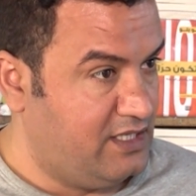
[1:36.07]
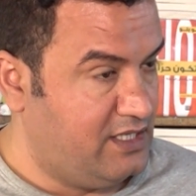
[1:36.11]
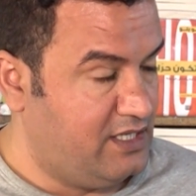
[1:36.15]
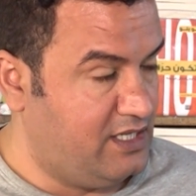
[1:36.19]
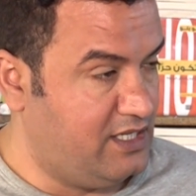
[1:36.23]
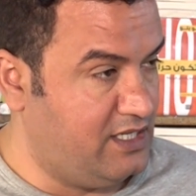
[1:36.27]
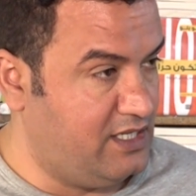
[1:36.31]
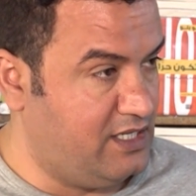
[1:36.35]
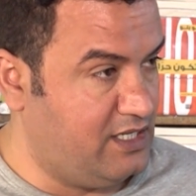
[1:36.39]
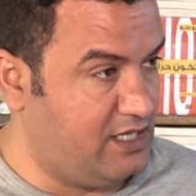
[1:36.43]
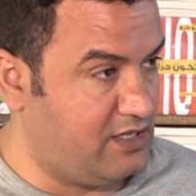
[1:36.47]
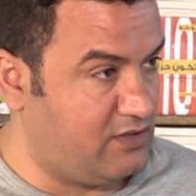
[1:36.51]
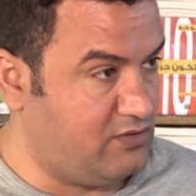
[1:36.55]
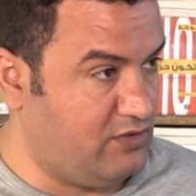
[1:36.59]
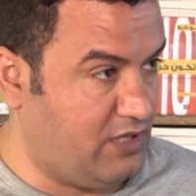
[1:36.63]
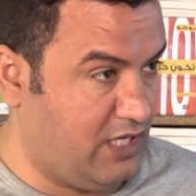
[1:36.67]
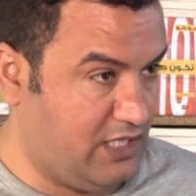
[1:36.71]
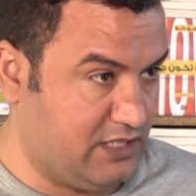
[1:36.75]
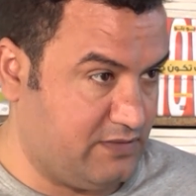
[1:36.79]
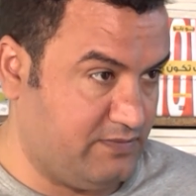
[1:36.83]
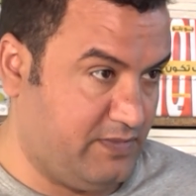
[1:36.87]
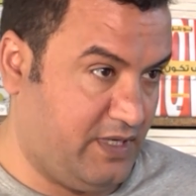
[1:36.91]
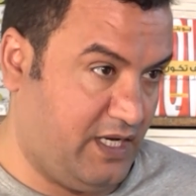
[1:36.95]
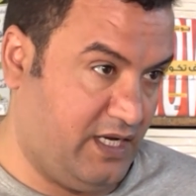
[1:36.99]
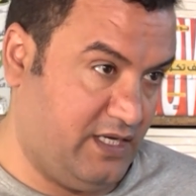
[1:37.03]
آه، اروح
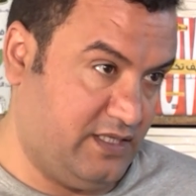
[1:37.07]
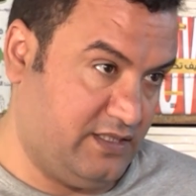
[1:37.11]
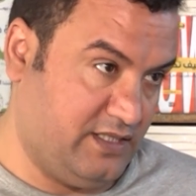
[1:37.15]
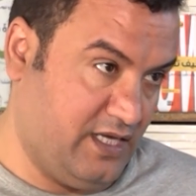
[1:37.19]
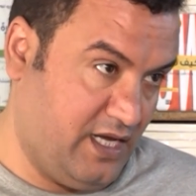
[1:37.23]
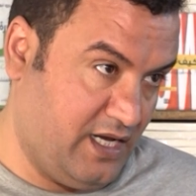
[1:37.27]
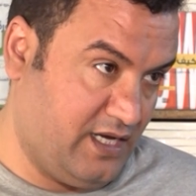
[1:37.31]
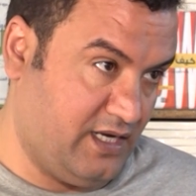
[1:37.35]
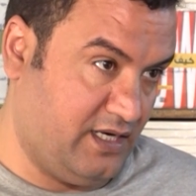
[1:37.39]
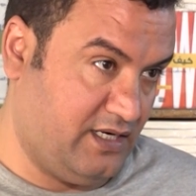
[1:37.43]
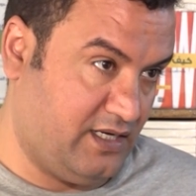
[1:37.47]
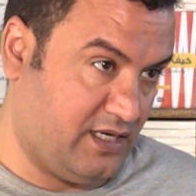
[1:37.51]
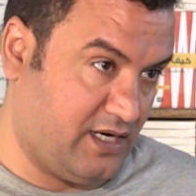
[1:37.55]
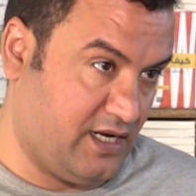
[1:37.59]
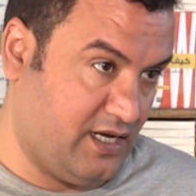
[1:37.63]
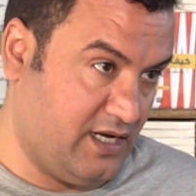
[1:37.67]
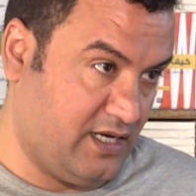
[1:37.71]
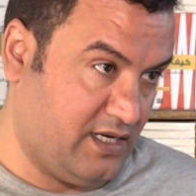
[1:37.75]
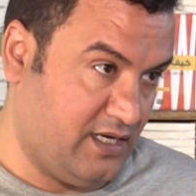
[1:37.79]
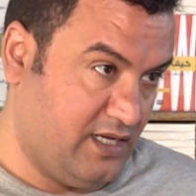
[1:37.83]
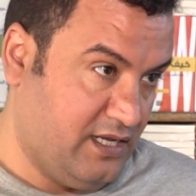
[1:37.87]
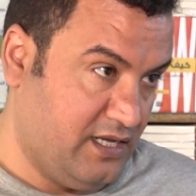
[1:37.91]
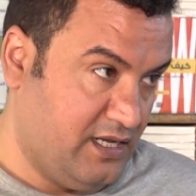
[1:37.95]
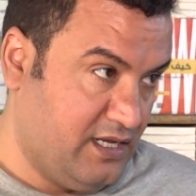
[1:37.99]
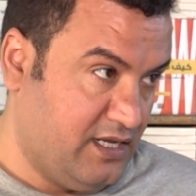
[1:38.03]
اطبع داخل العراق
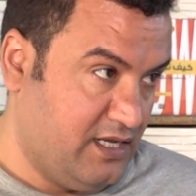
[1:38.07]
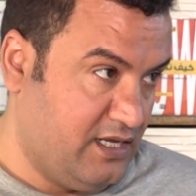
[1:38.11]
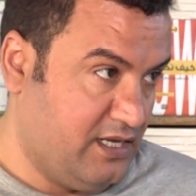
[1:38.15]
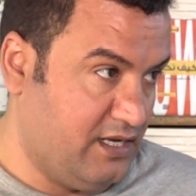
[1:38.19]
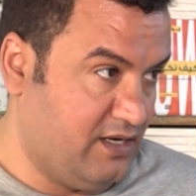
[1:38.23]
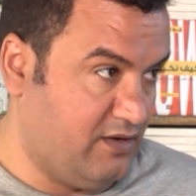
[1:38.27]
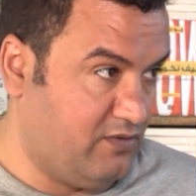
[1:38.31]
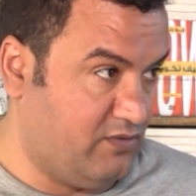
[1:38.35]
آه،